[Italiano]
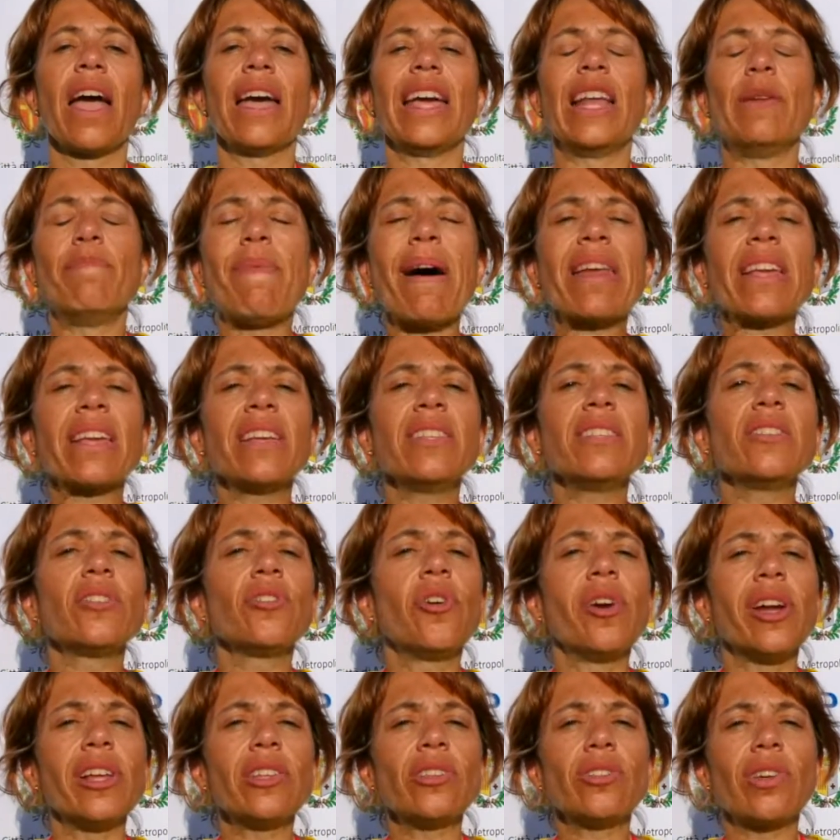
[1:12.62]
Il Parkinson
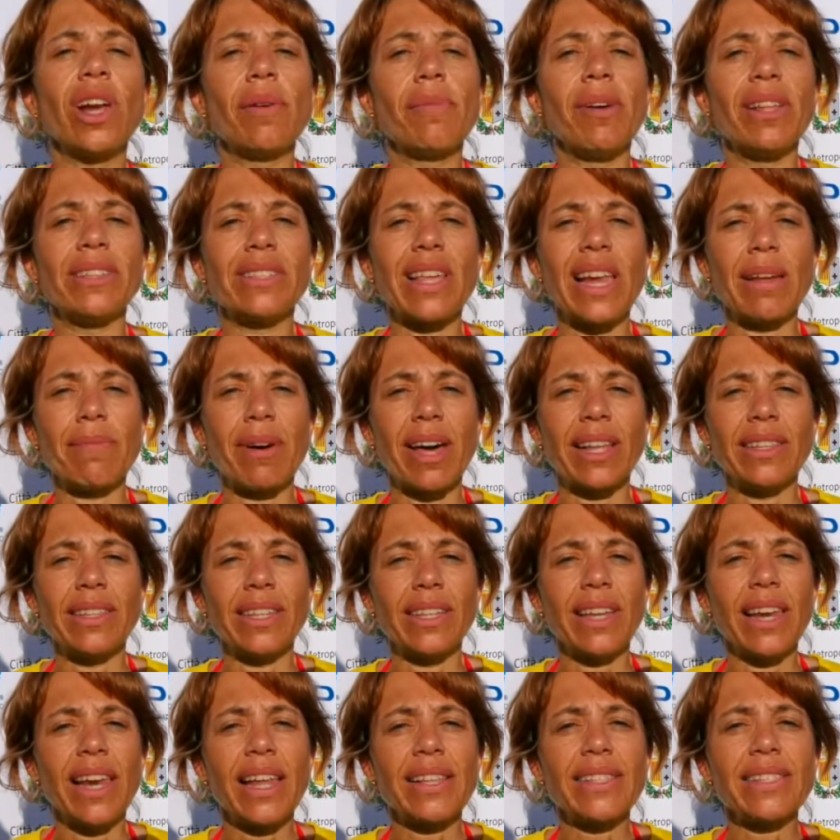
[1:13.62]
non è solamente la malattia
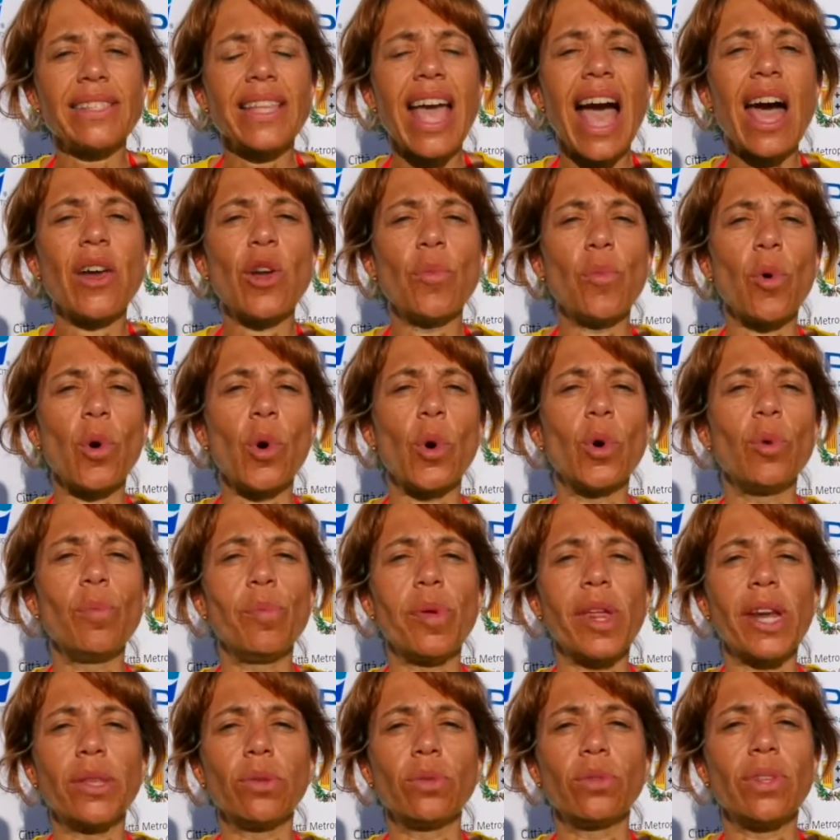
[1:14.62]
dell'anziano, può
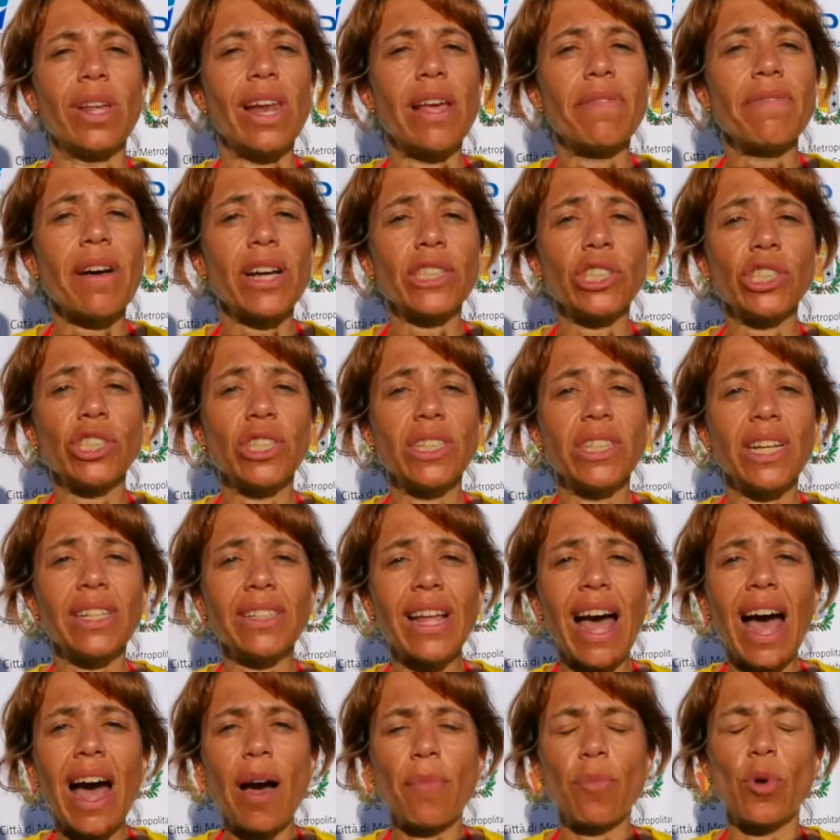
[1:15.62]
colpire tutte le fasce
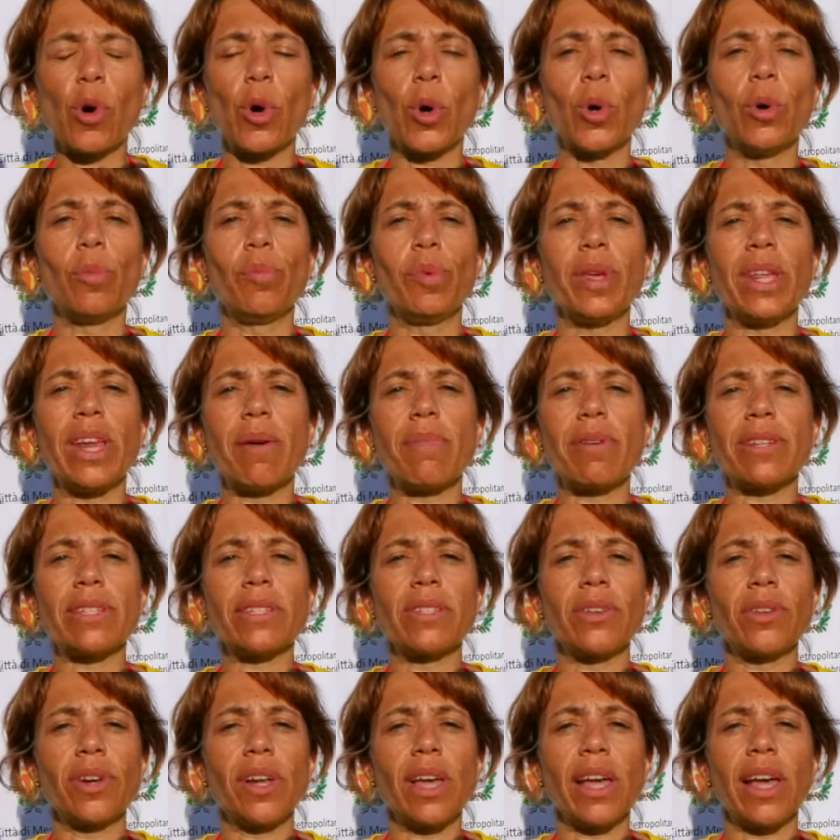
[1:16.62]
d'età, può colpire
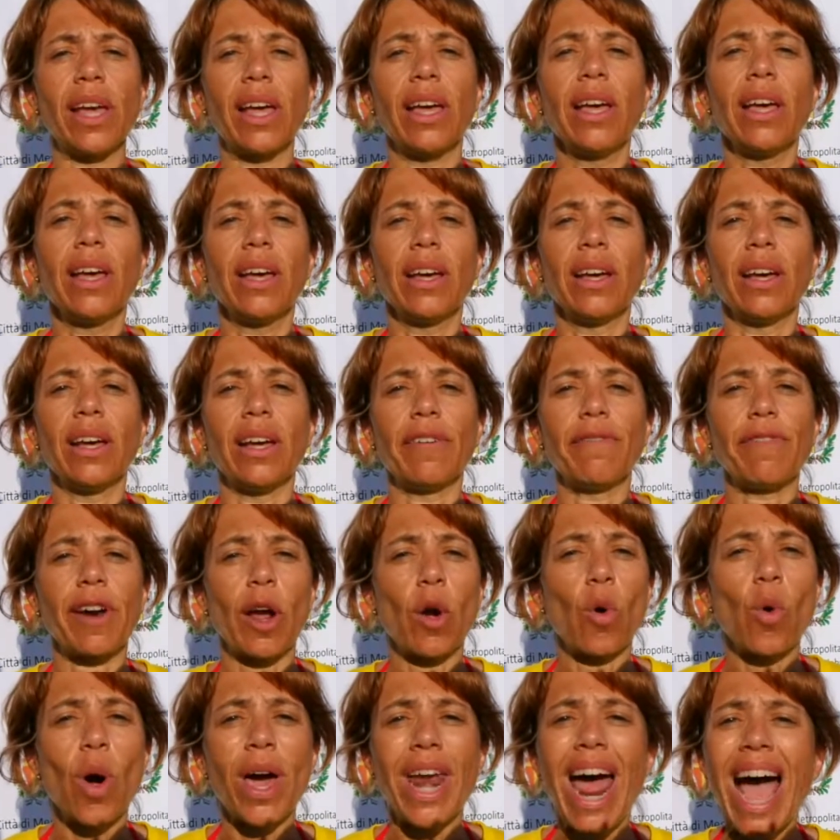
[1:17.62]
persone eh, fra
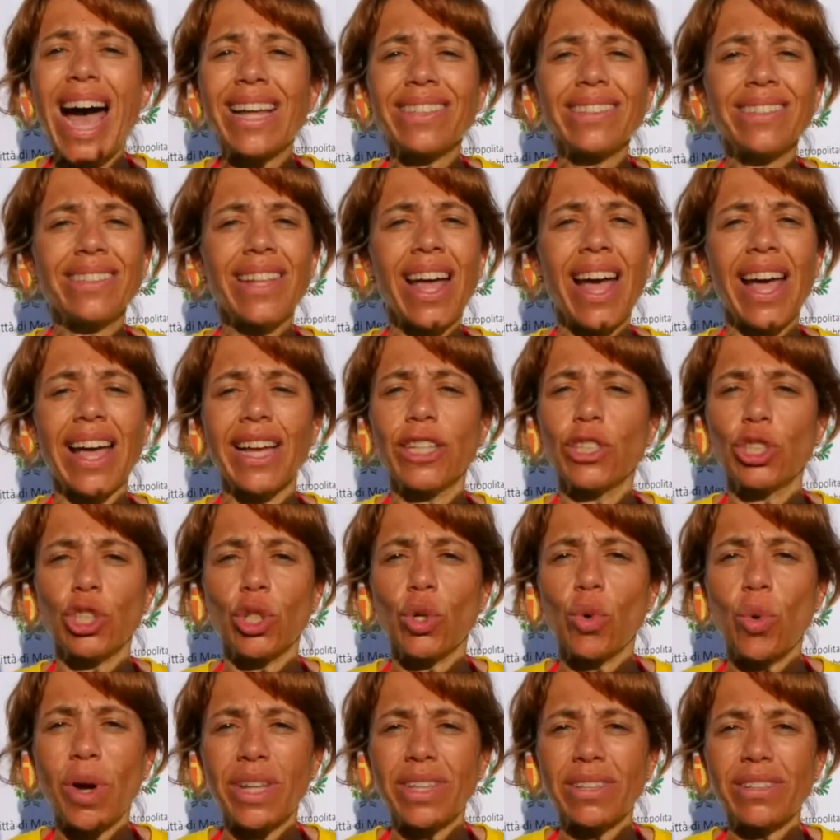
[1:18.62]
40 e
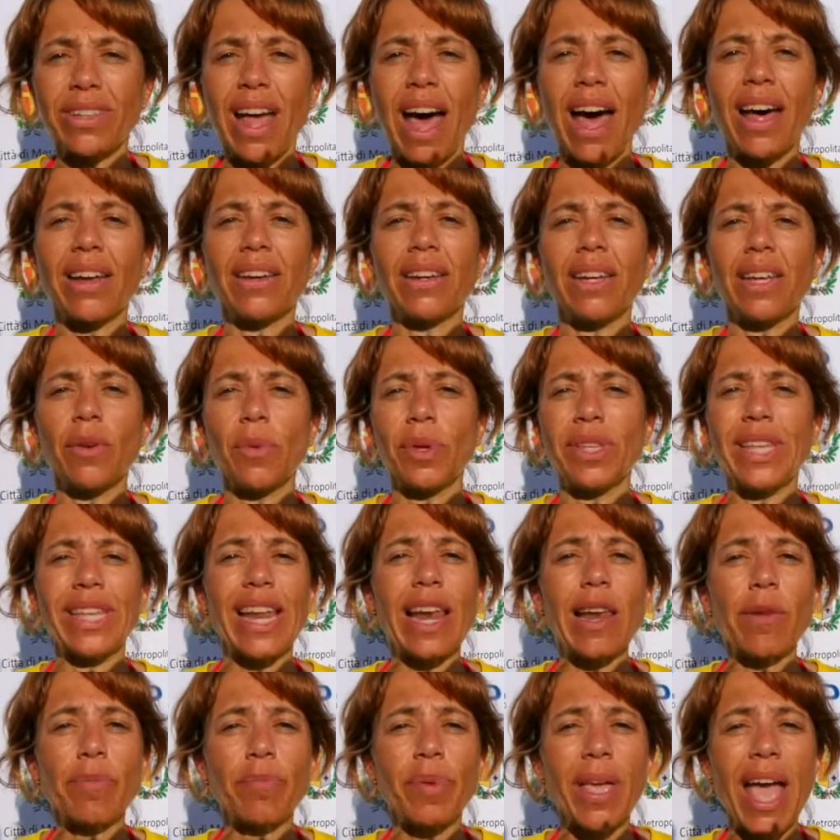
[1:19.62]
50 anni, quindi
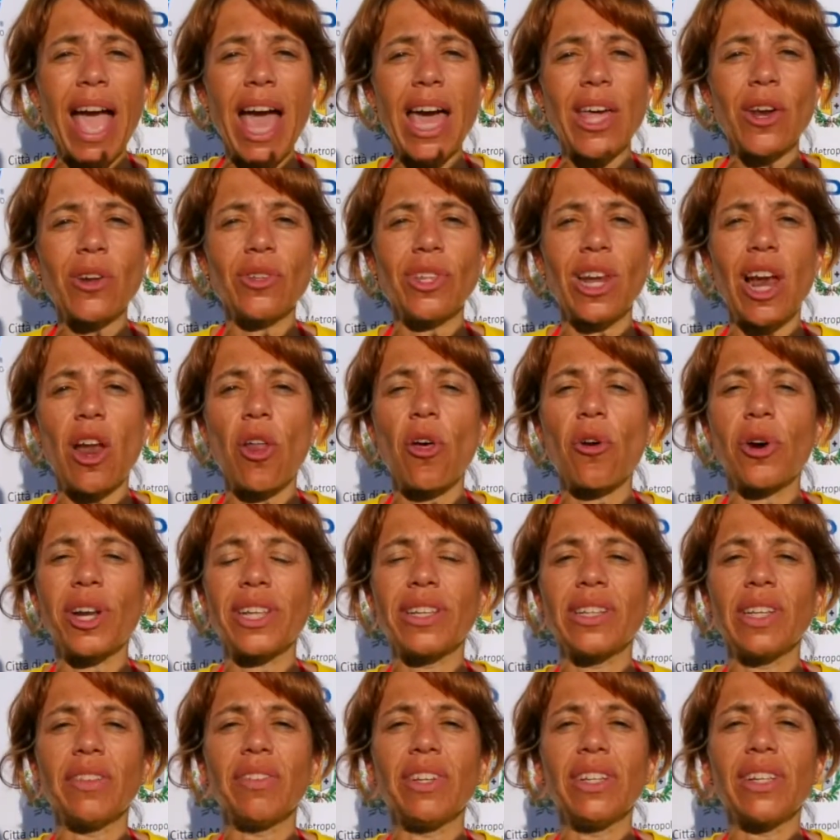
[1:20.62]
nel pieno della loro
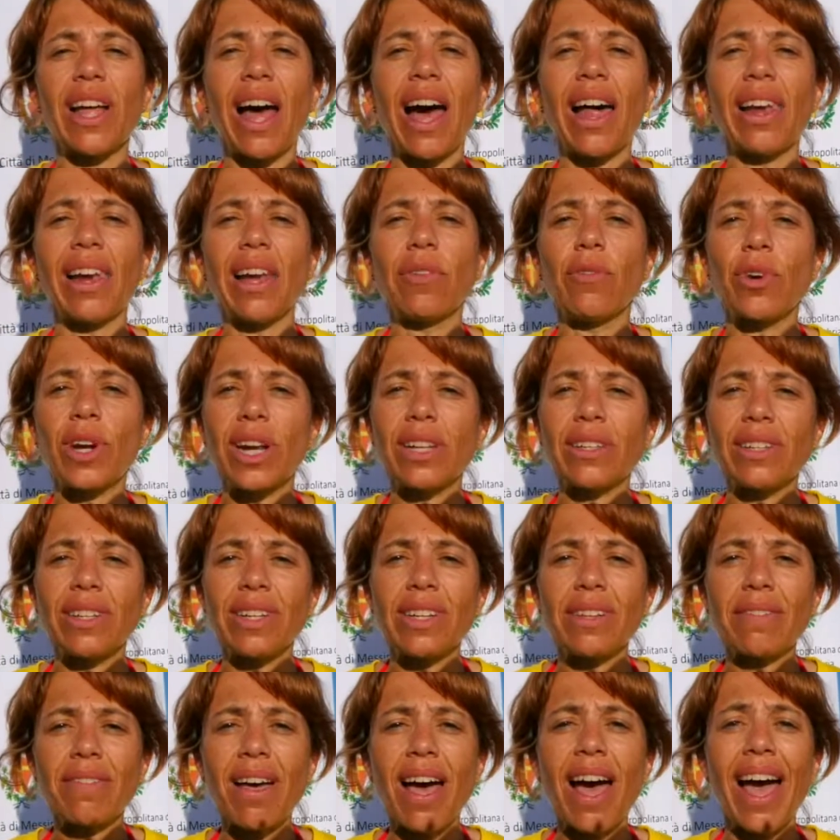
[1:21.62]
attività
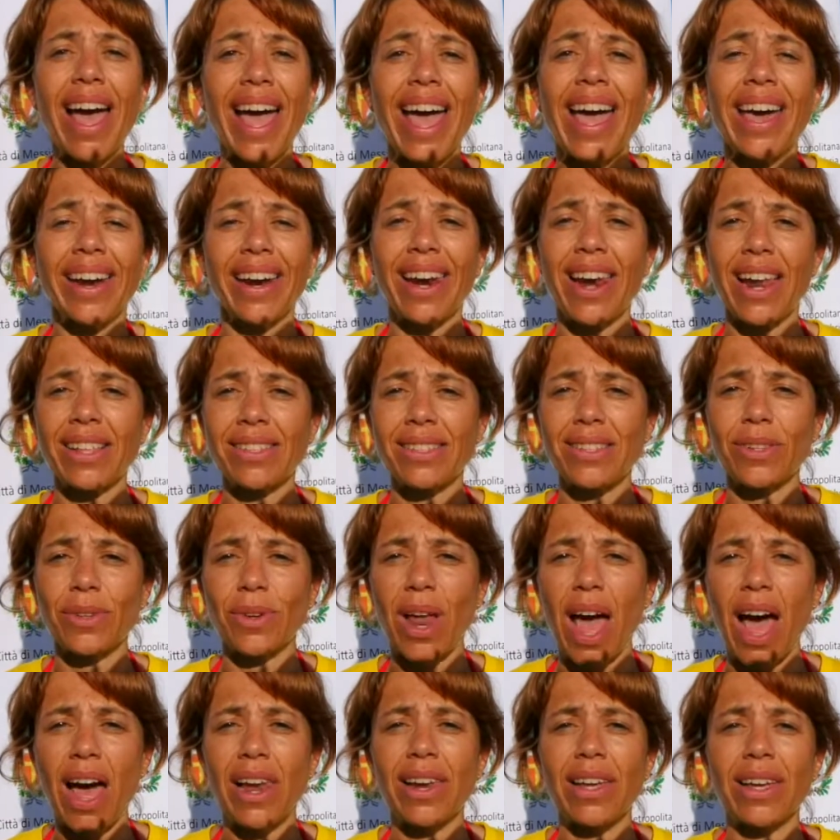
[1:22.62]
lavorativa è
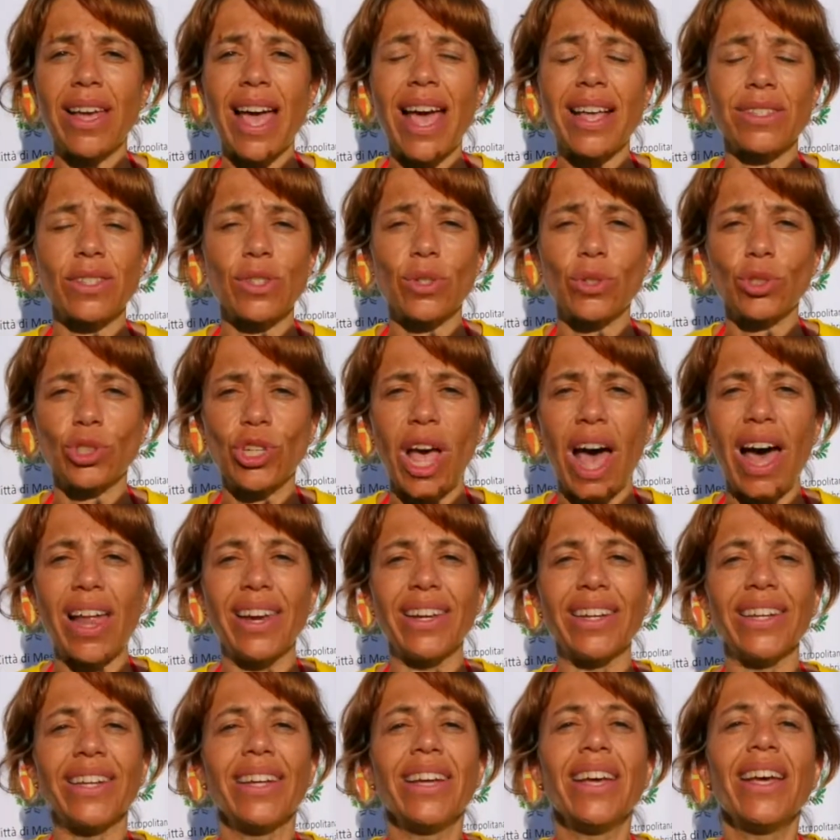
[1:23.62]
relazionale, è
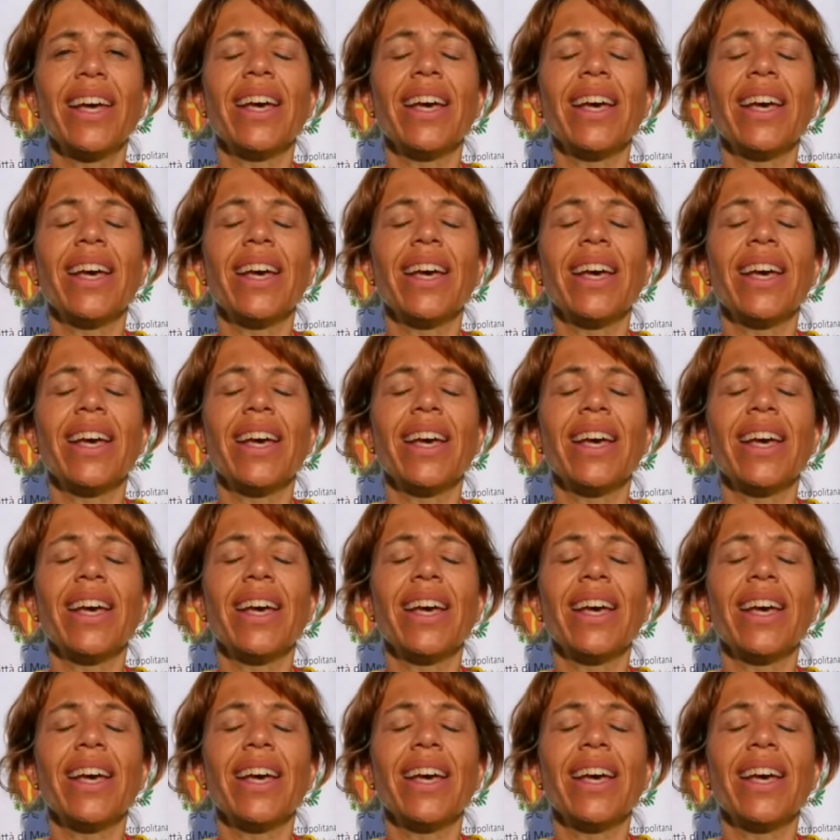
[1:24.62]
sociale.